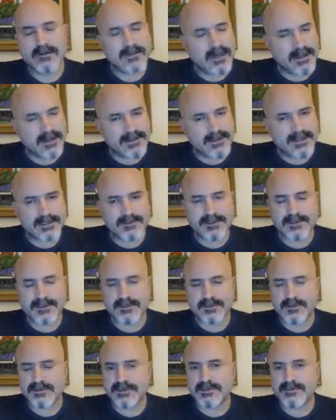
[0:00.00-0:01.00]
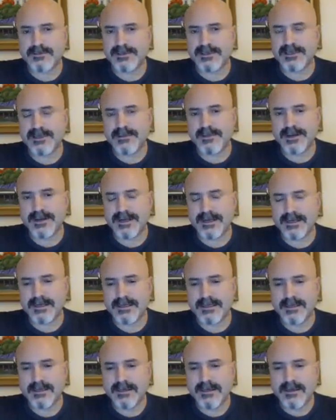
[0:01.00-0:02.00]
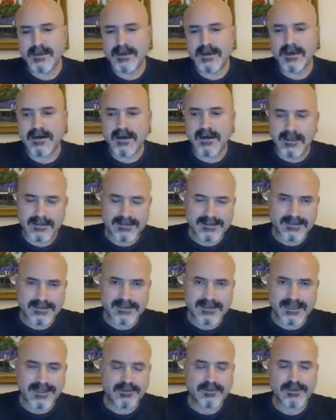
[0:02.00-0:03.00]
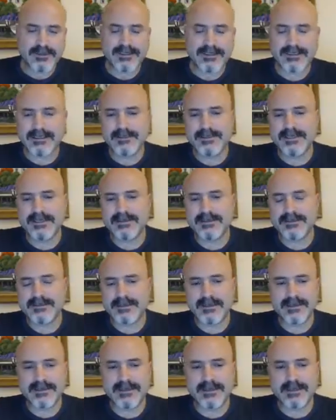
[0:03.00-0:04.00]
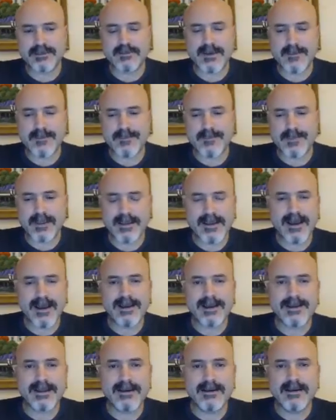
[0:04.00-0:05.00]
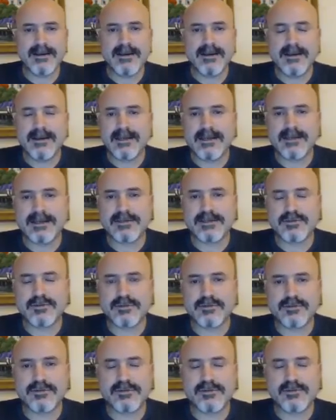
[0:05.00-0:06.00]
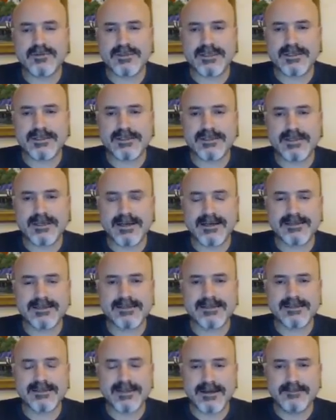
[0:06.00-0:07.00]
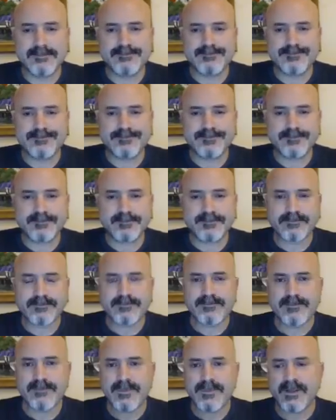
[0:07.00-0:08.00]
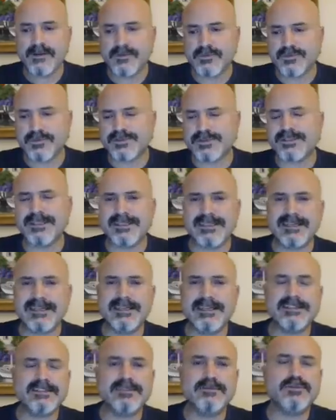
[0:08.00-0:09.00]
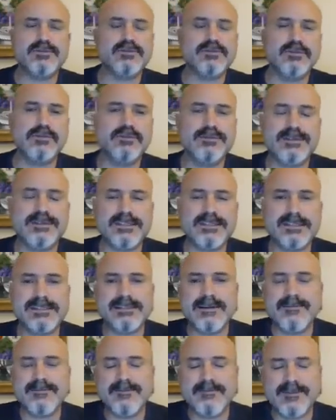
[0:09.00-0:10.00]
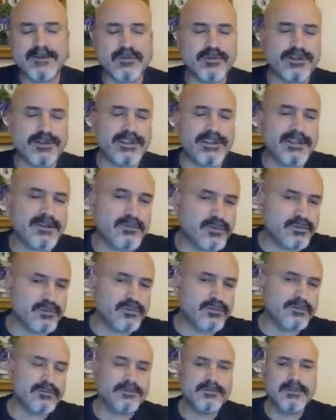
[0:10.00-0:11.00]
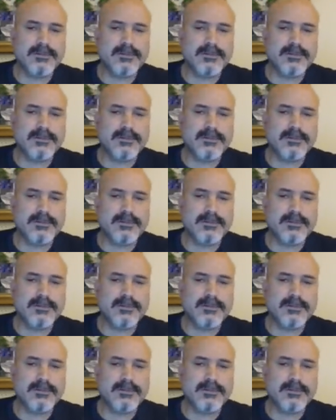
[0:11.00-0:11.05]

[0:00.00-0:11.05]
anlaşmayı sözleşmeyi yaparak aldığını taahhüt ettiği bir anlaşma. Yani S-400 füzesi aslında Rusya'nın geliştirmiş olduğu bir sistem ve Türkiye'de bunu